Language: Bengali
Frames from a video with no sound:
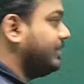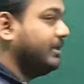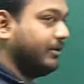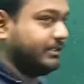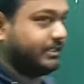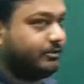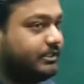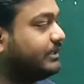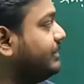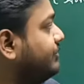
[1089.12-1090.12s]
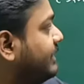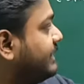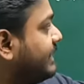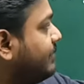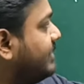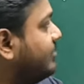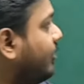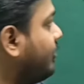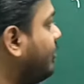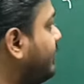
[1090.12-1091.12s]
ভি হয়েছে অর্থাৎ ইউয়ের থেকে ভি
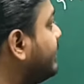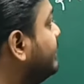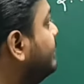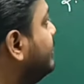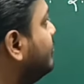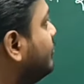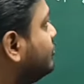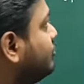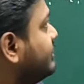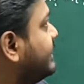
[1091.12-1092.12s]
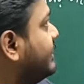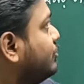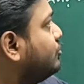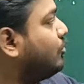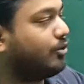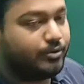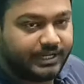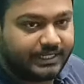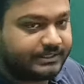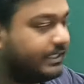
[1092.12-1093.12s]
বড় হবে বস্তুটি যেহেতু ত্বরণে
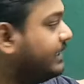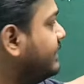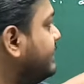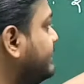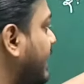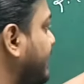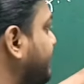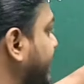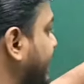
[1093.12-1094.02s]
আছে তাই বেগ